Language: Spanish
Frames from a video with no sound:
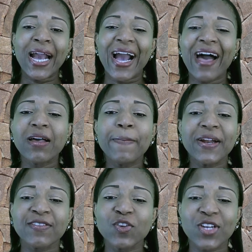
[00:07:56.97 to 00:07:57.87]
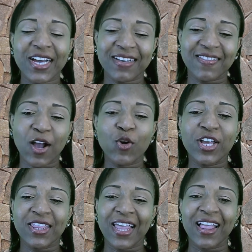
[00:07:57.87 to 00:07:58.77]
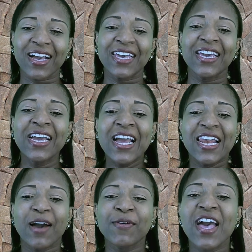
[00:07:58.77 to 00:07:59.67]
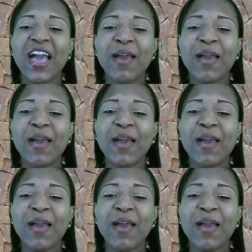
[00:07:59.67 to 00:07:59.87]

cada persona que está conectada aquí, la vida de